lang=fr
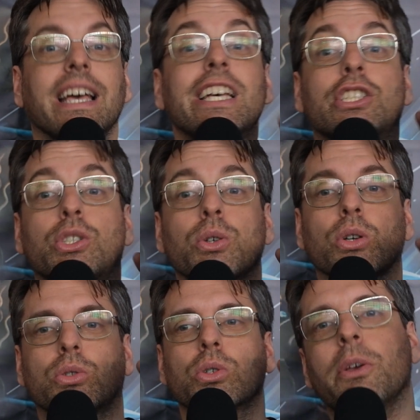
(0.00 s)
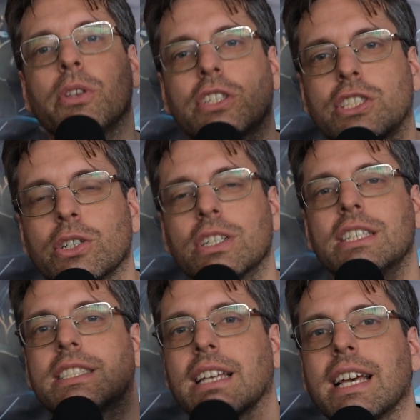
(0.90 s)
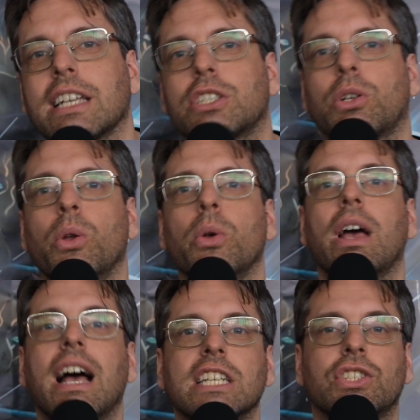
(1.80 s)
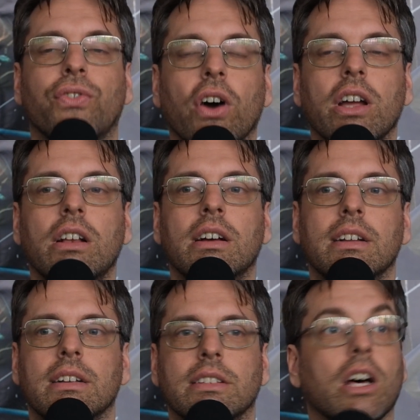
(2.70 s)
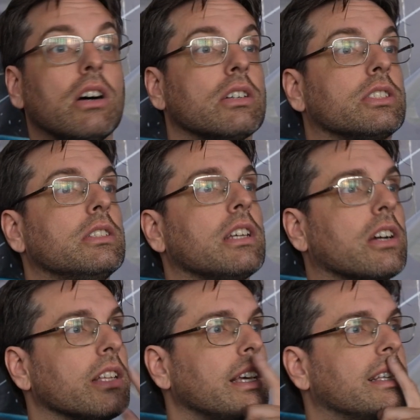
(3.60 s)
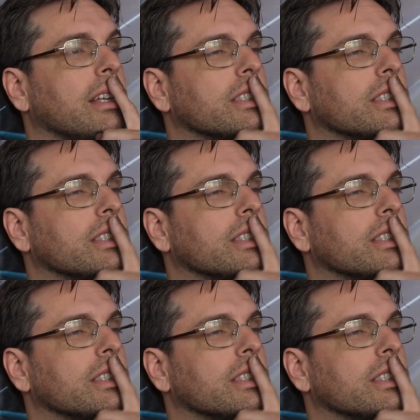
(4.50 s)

et surtout une Solis exclue S-Foil non, c'est des conneries. T'en